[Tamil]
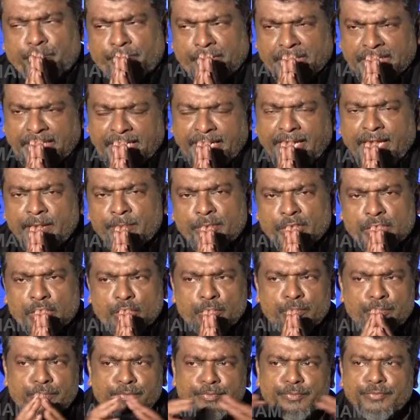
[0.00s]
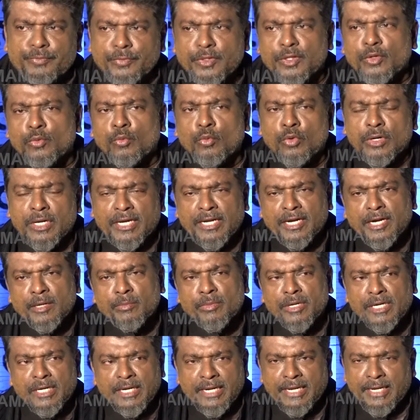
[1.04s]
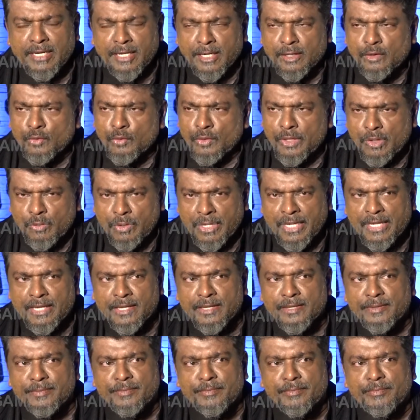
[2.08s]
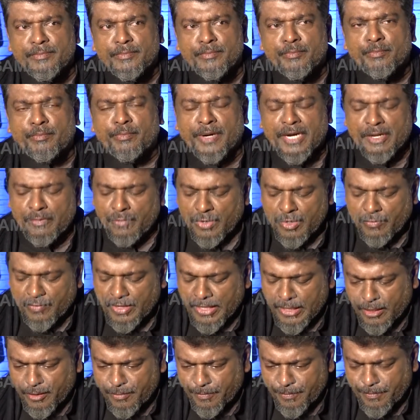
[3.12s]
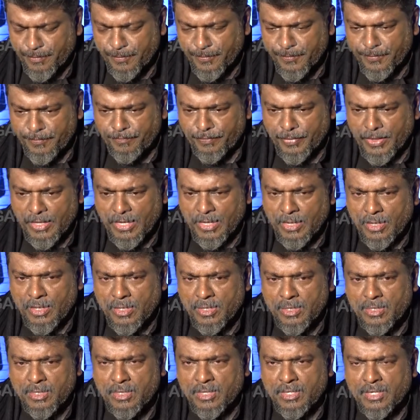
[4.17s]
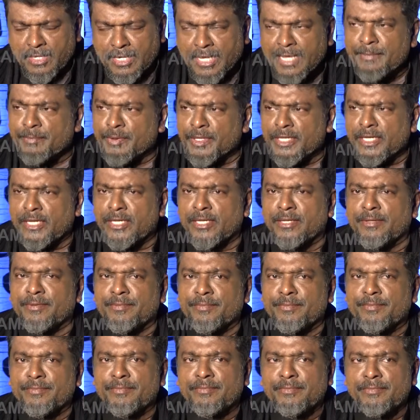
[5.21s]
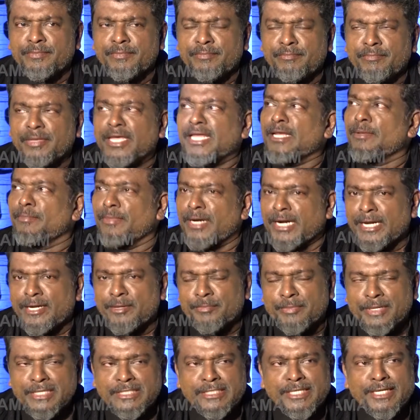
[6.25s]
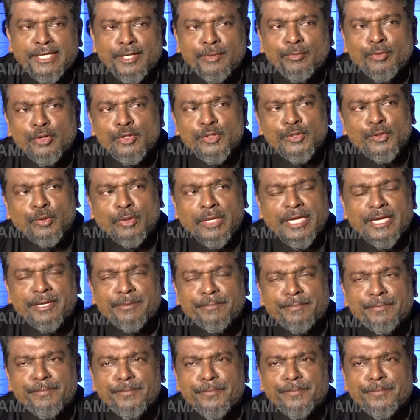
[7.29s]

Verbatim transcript: பத்திரிகை மற்றும் ஊடக நண்பர்கள் எல்லாருக்கும் என்னுடைய பணிவான வணக்கம் நான் இப்போ தான் மேலே மேடையில் பேசிகிட்டு இருக்கும்போது சொன்னேன்